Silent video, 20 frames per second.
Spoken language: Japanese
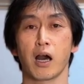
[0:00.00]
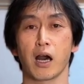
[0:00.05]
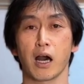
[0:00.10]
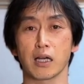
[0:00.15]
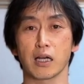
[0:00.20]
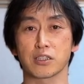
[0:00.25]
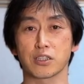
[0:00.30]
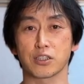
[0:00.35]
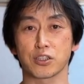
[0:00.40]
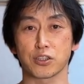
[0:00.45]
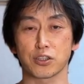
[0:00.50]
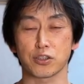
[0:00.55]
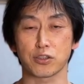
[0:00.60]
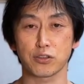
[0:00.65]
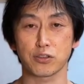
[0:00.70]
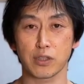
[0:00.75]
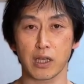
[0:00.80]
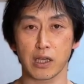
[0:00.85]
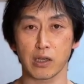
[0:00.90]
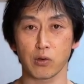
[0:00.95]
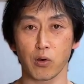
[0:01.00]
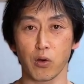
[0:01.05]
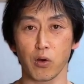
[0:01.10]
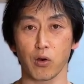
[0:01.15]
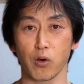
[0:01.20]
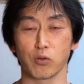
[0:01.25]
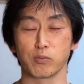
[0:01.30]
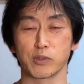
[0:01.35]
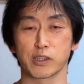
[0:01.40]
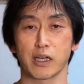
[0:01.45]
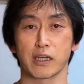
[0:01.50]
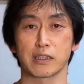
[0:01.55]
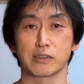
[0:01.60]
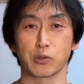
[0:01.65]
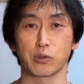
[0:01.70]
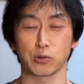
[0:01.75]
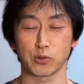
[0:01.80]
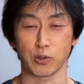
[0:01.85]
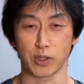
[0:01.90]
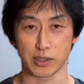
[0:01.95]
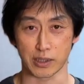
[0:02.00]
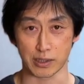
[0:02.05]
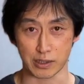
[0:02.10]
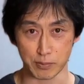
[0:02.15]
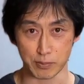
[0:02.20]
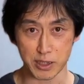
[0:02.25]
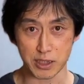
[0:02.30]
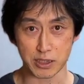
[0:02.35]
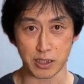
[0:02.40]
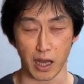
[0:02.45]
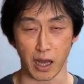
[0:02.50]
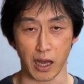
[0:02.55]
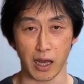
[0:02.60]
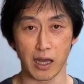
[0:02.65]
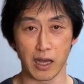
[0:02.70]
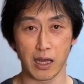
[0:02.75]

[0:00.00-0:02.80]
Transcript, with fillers: 8周年を迎えることができました